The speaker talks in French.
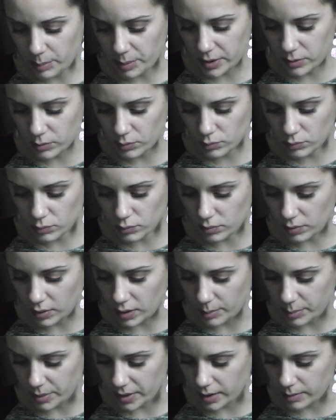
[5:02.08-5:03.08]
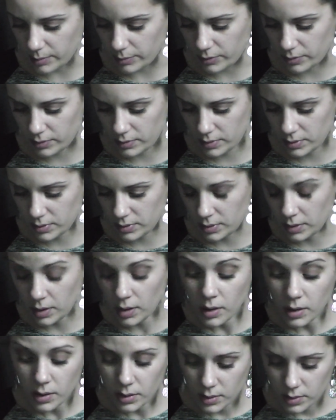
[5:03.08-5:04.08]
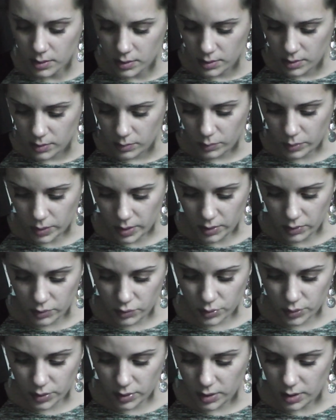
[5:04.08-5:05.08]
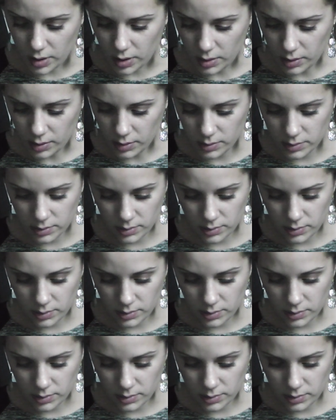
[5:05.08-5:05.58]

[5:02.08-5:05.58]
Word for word: a pas de nom de couleur apparemment. Ou alors je suis Google